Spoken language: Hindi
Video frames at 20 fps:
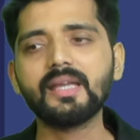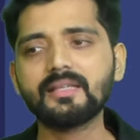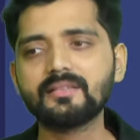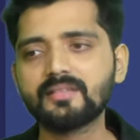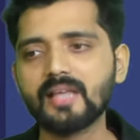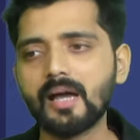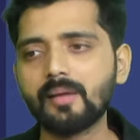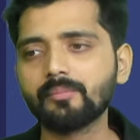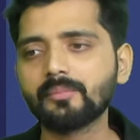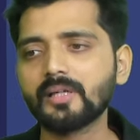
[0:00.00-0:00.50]

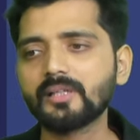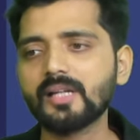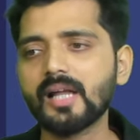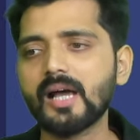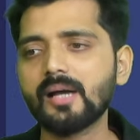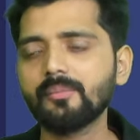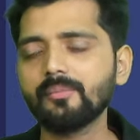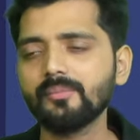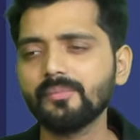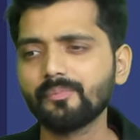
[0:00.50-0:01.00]
एग्जाम का
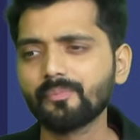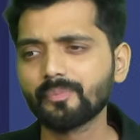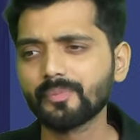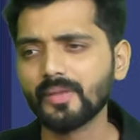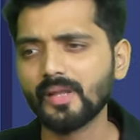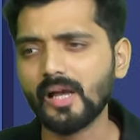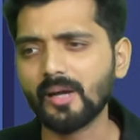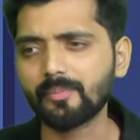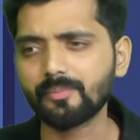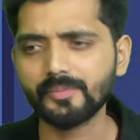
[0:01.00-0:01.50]
नाम
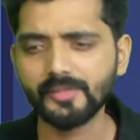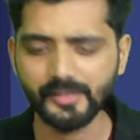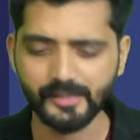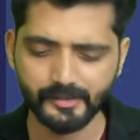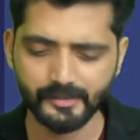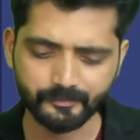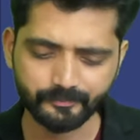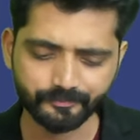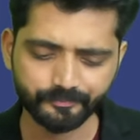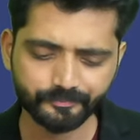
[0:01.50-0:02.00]
अपने
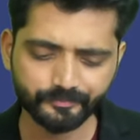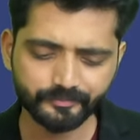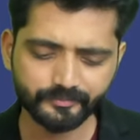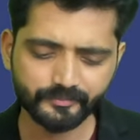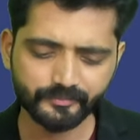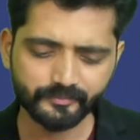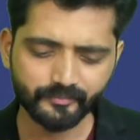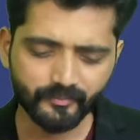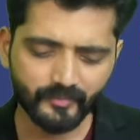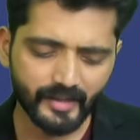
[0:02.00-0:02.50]

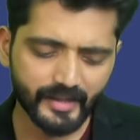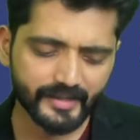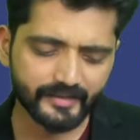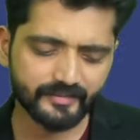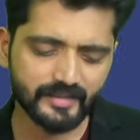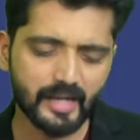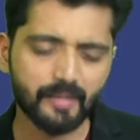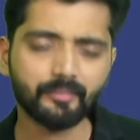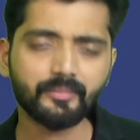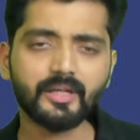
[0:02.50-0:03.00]

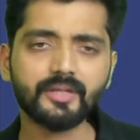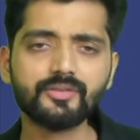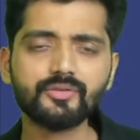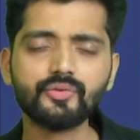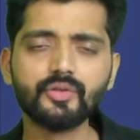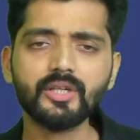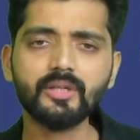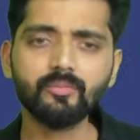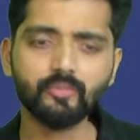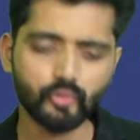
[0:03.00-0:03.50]
एग्जाम का
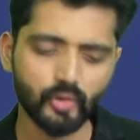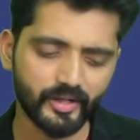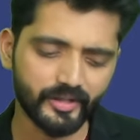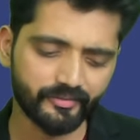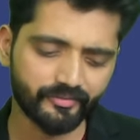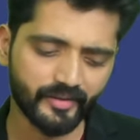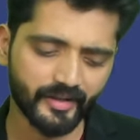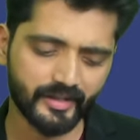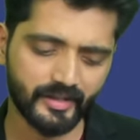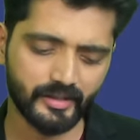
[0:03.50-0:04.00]
स्ट्रीम
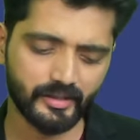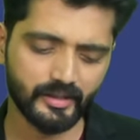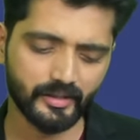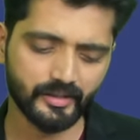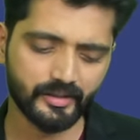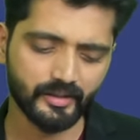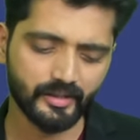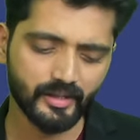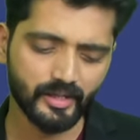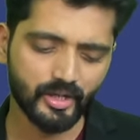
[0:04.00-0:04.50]
क्वालिफाई
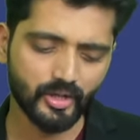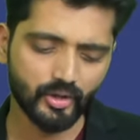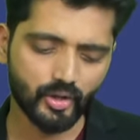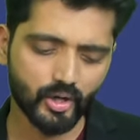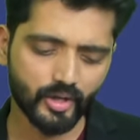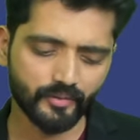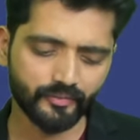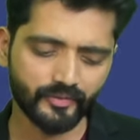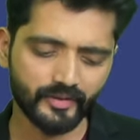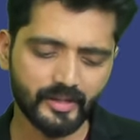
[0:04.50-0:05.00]
ईयर
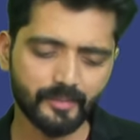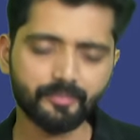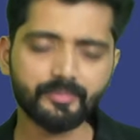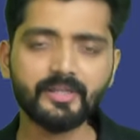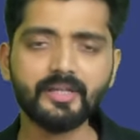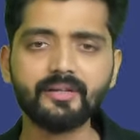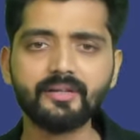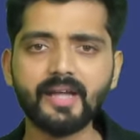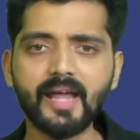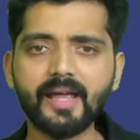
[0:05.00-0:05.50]
और फिर
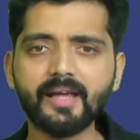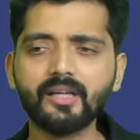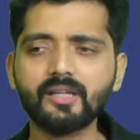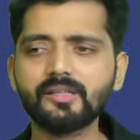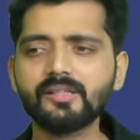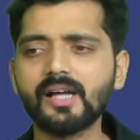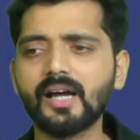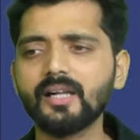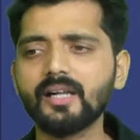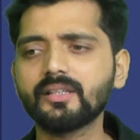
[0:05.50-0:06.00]
अपनी रैंक
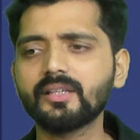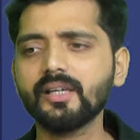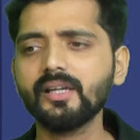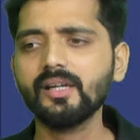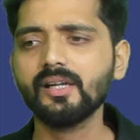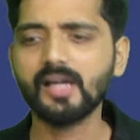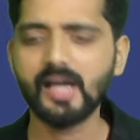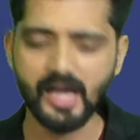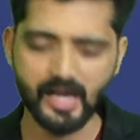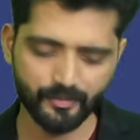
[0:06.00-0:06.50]
डाल के
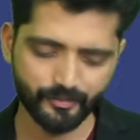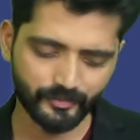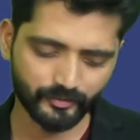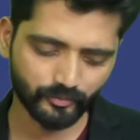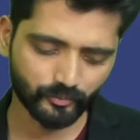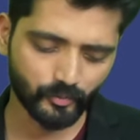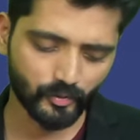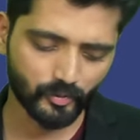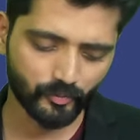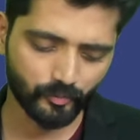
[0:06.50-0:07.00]
आप
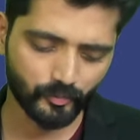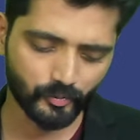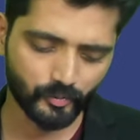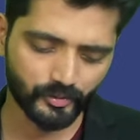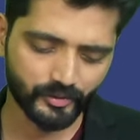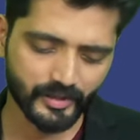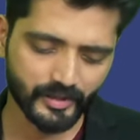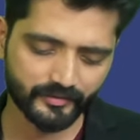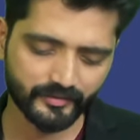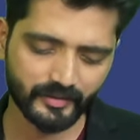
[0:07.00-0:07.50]
इसको
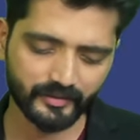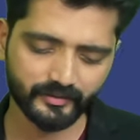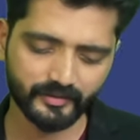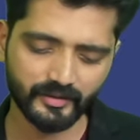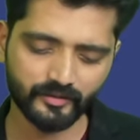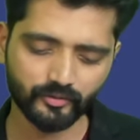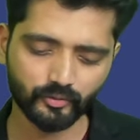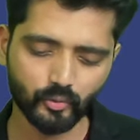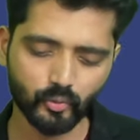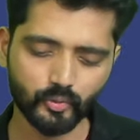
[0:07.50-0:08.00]
अपलोड कर सकते
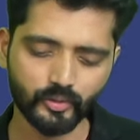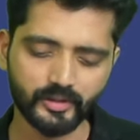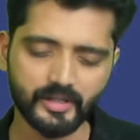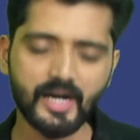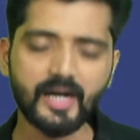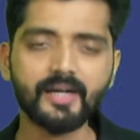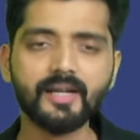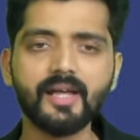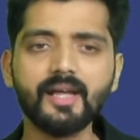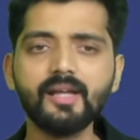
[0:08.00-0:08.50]
हैं स्कोर
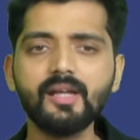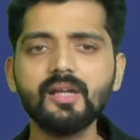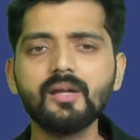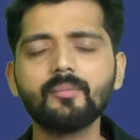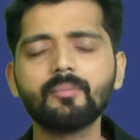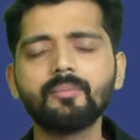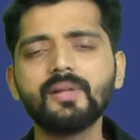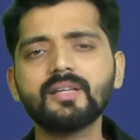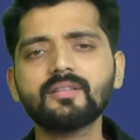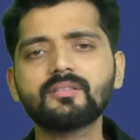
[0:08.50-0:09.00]
कार्ड है
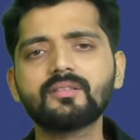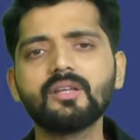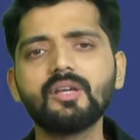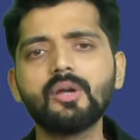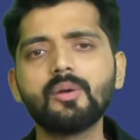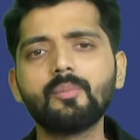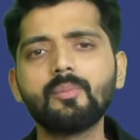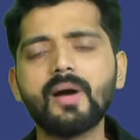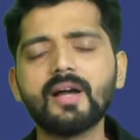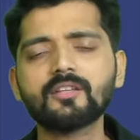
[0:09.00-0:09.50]
प्लस
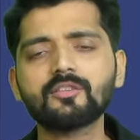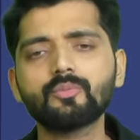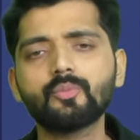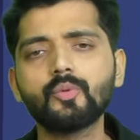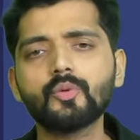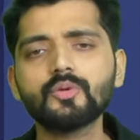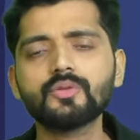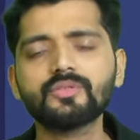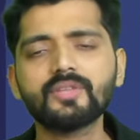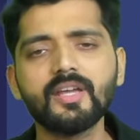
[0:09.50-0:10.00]

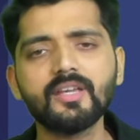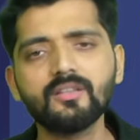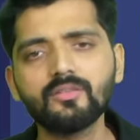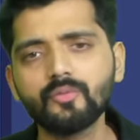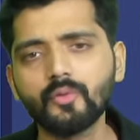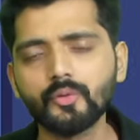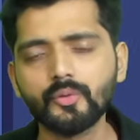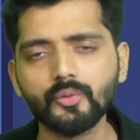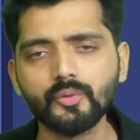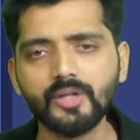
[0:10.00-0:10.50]
पासपोर्ट साइज
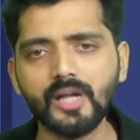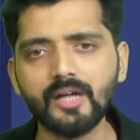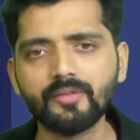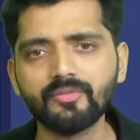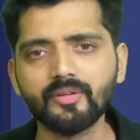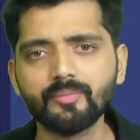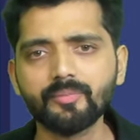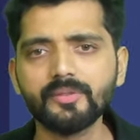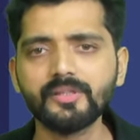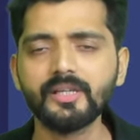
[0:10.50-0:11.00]
फोटोग्राफ
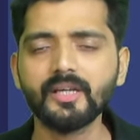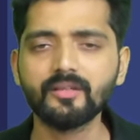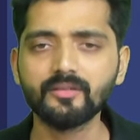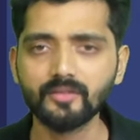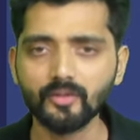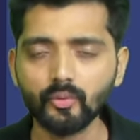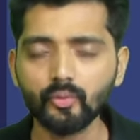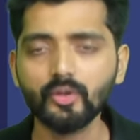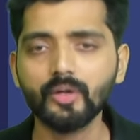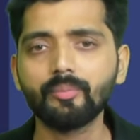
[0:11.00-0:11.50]
अपनी एक
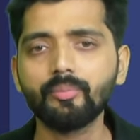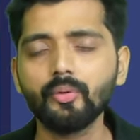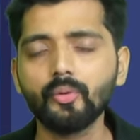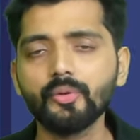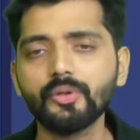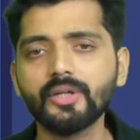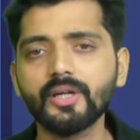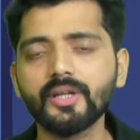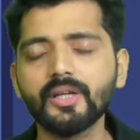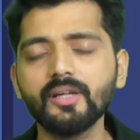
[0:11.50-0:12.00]
जरूर
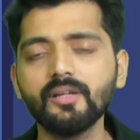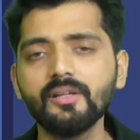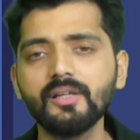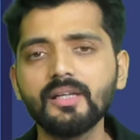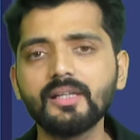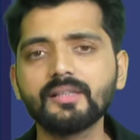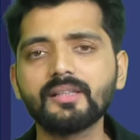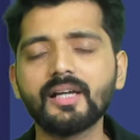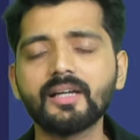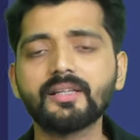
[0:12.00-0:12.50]
अपलोड करें
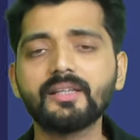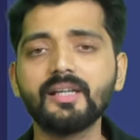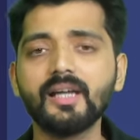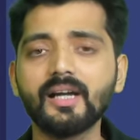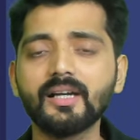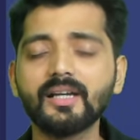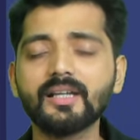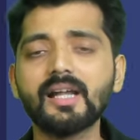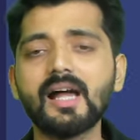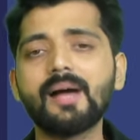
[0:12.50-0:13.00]
ताकि
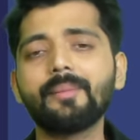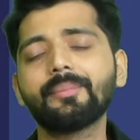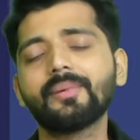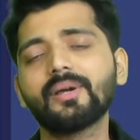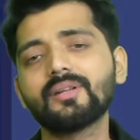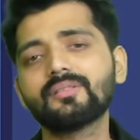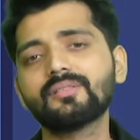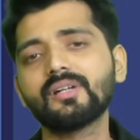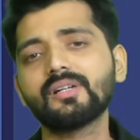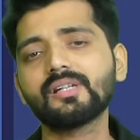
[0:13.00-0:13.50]
अगर आपका
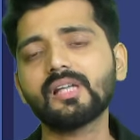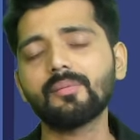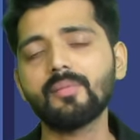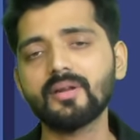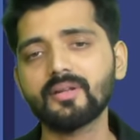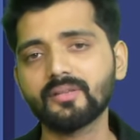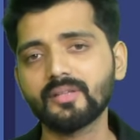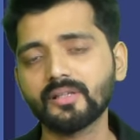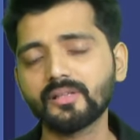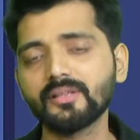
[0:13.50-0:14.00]
रिजल्ट
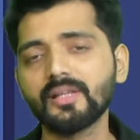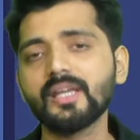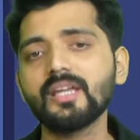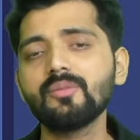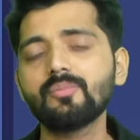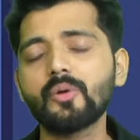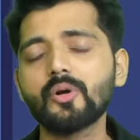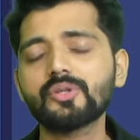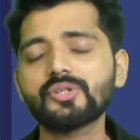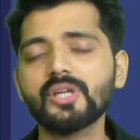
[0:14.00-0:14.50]
हमारे तक नहीं
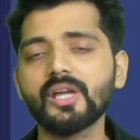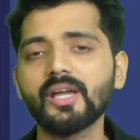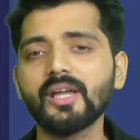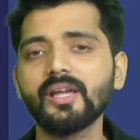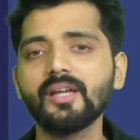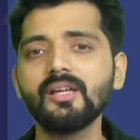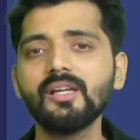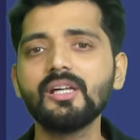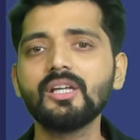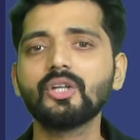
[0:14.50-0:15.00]
पहुंचा है
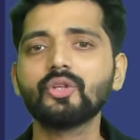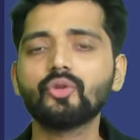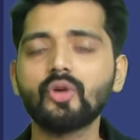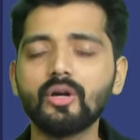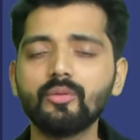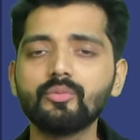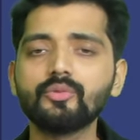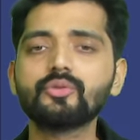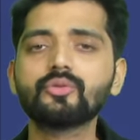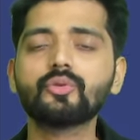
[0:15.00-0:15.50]
तो
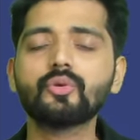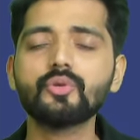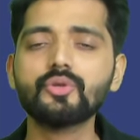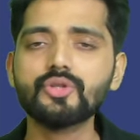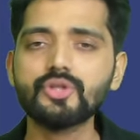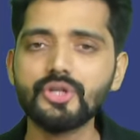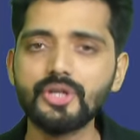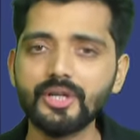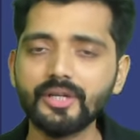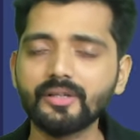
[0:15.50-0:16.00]
हम उसको
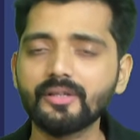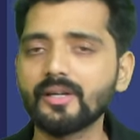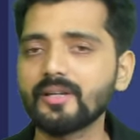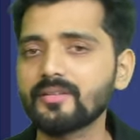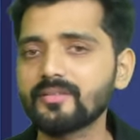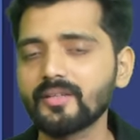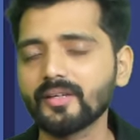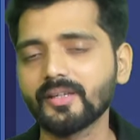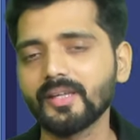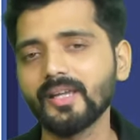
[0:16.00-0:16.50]
शेयर कर
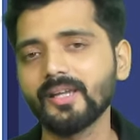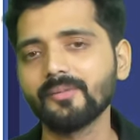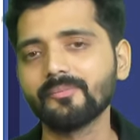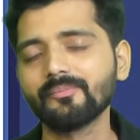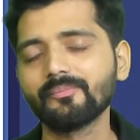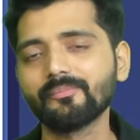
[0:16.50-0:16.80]
सकें